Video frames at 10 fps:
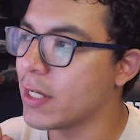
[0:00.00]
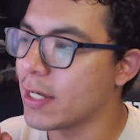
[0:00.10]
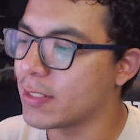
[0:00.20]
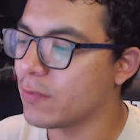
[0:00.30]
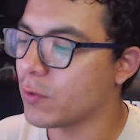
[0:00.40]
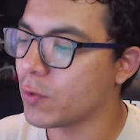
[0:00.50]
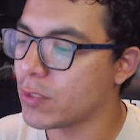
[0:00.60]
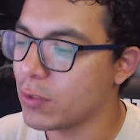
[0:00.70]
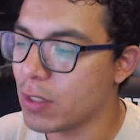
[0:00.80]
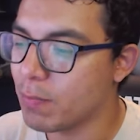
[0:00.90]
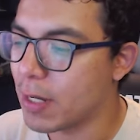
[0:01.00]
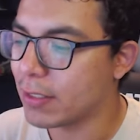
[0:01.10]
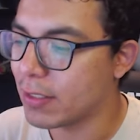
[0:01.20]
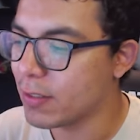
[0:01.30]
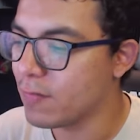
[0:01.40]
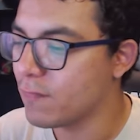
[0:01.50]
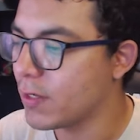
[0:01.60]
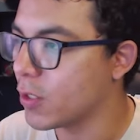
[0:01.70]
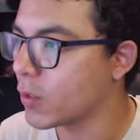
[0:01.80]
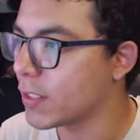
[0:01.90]
en este botoncito en la parte
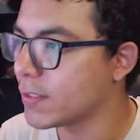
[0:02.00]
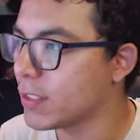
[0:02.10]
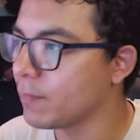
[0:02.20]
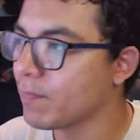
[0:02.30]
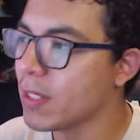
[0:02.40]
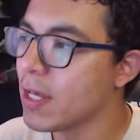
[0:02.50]
inferior de Excel,